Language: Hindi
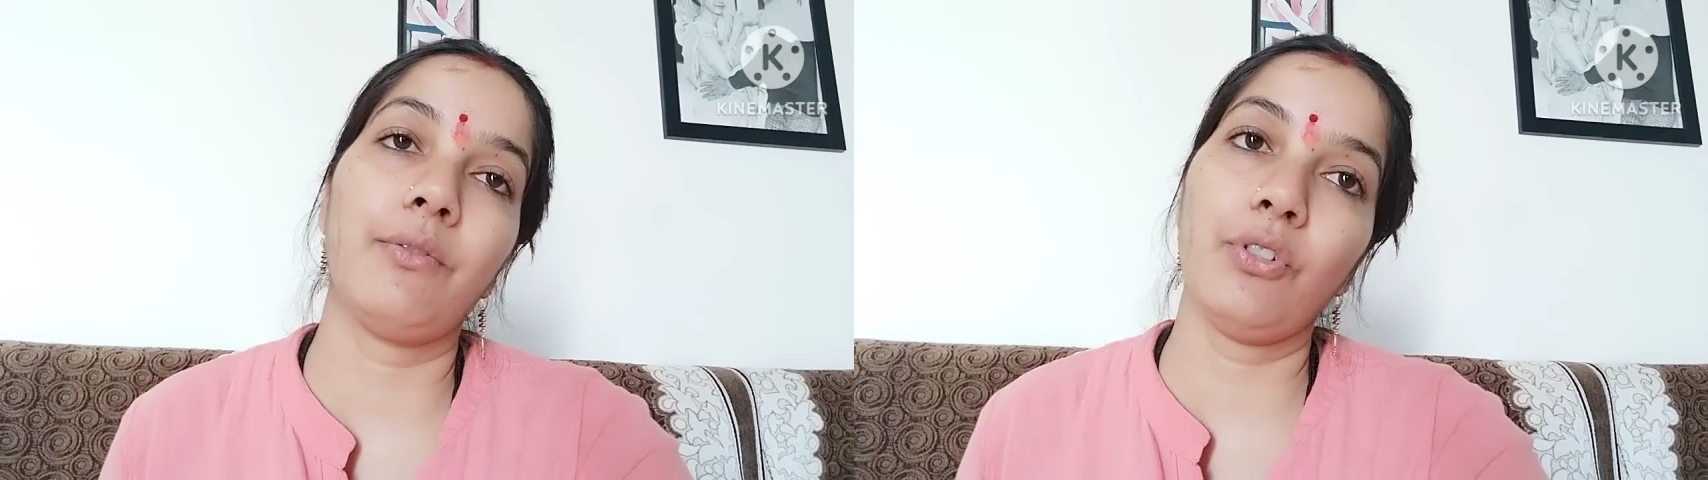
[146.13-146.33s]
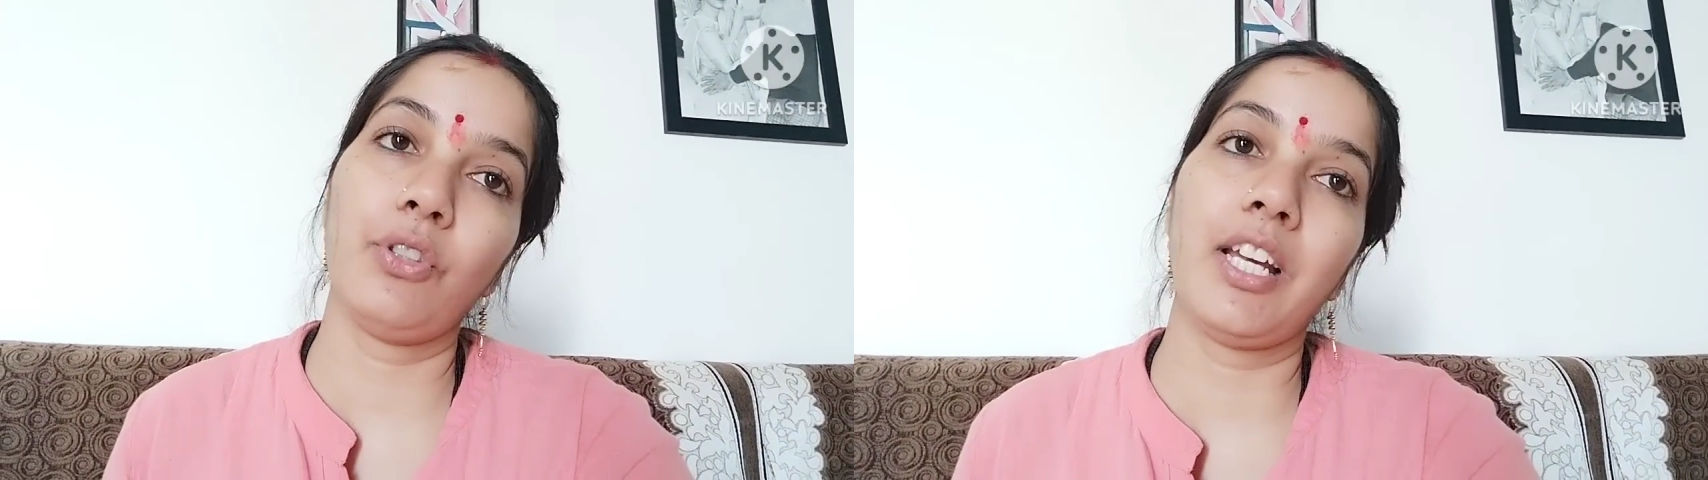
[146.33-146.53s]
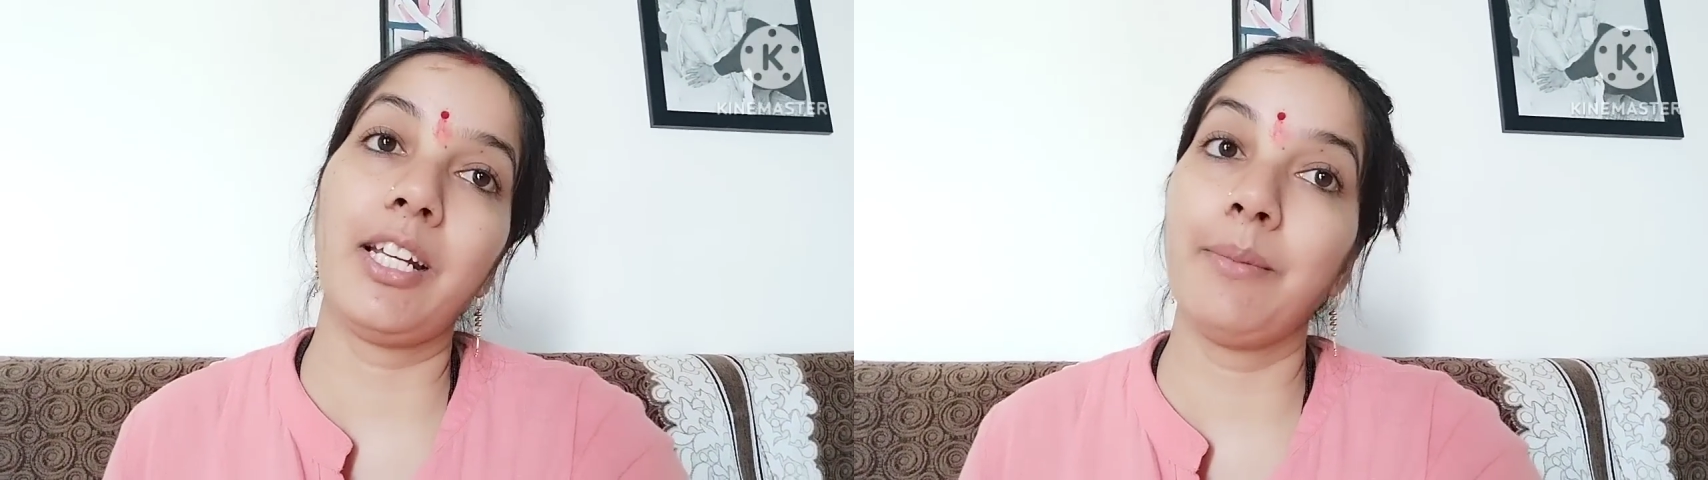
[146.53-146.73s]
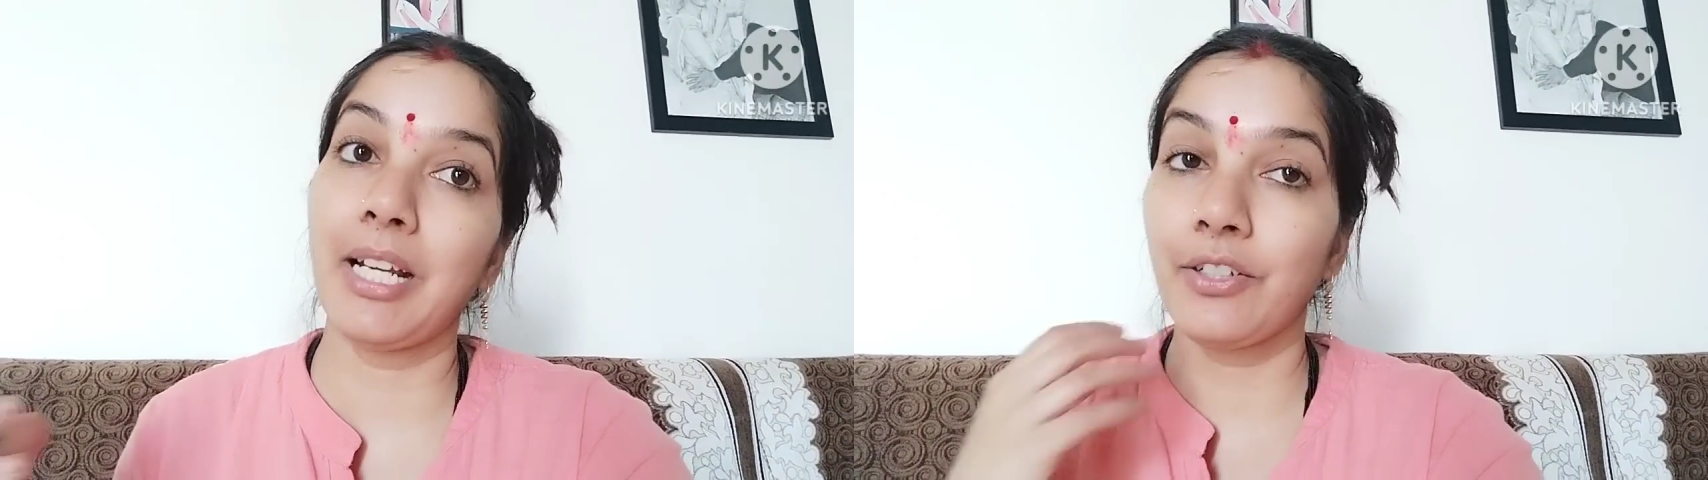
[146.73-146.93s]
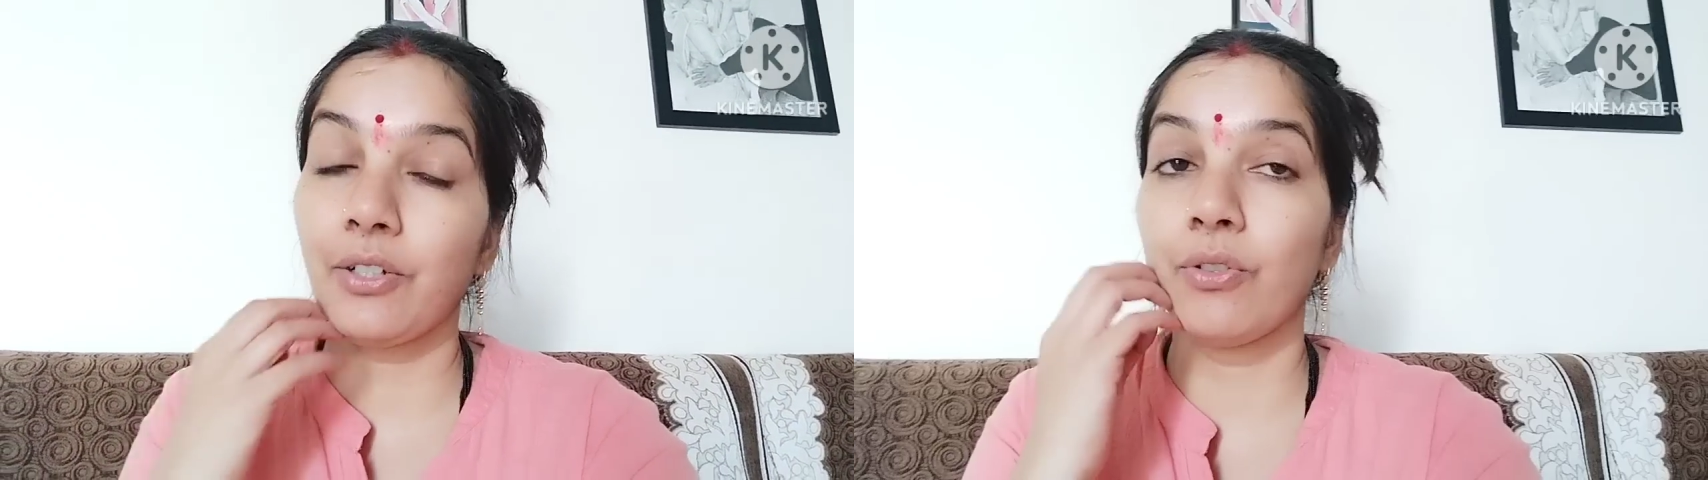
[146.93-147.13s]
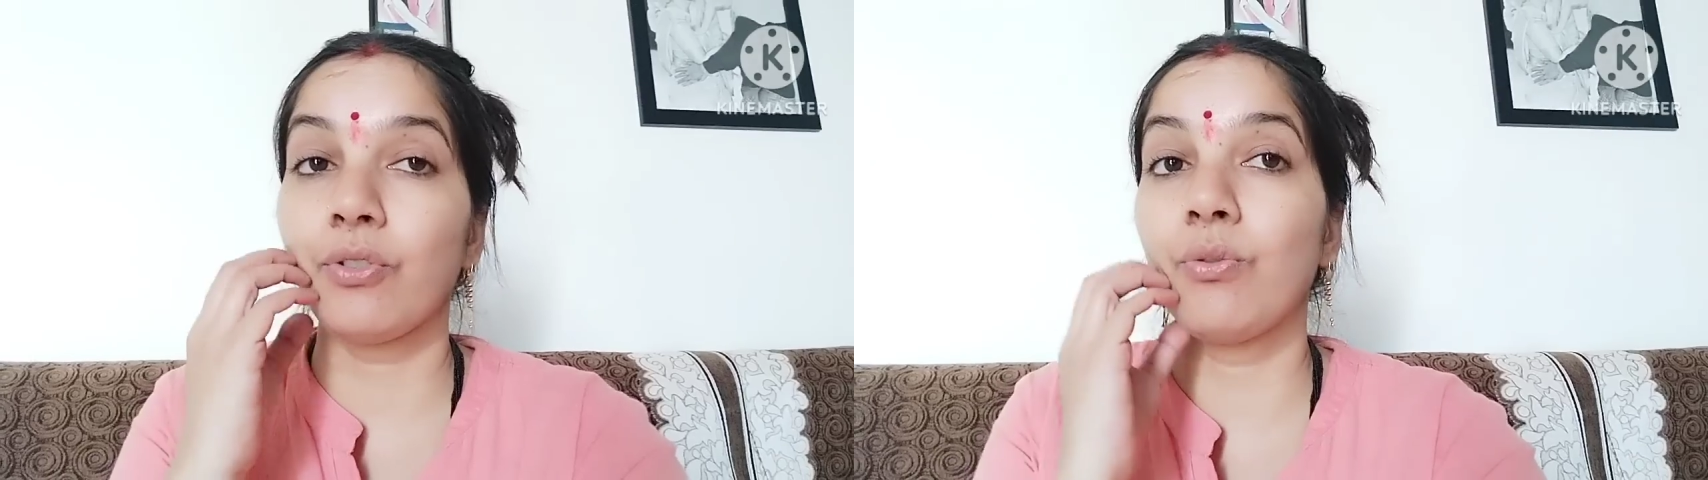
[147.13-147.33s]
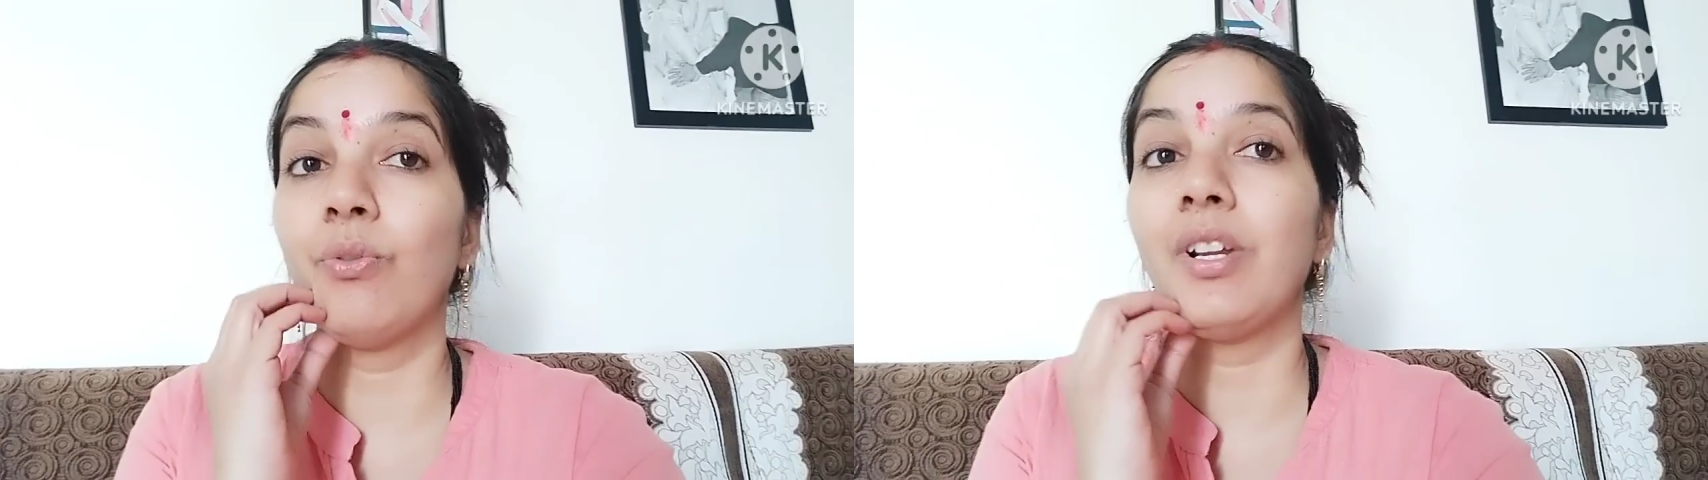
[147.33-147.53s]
तैयारी में नाइशा को स्कूल